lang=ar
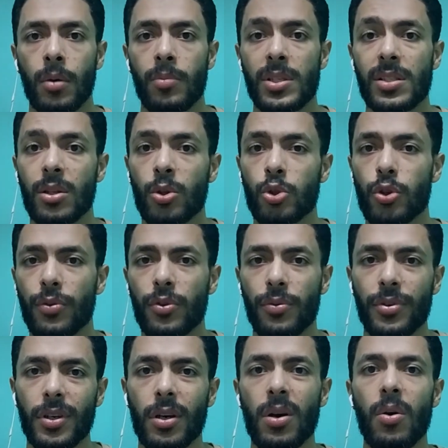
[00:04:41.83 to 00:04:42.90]
بس انتوا شفتوا
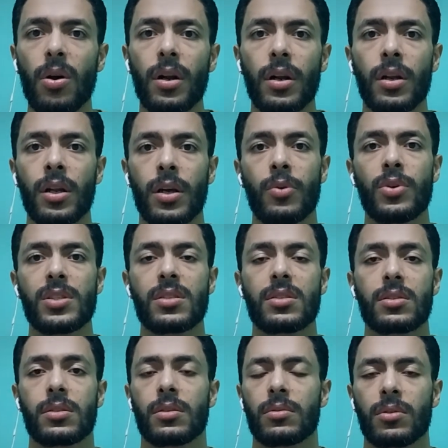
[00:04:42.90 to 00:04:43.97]
في كور العويس